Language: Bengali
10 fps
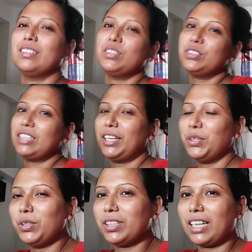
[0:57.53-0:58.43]
তো যাই
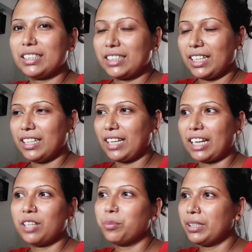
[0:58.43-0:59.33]
হোক আজকে
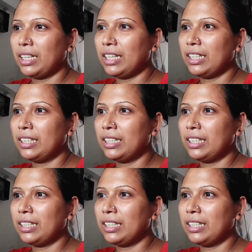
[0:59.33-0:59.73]
রান্নাবান্না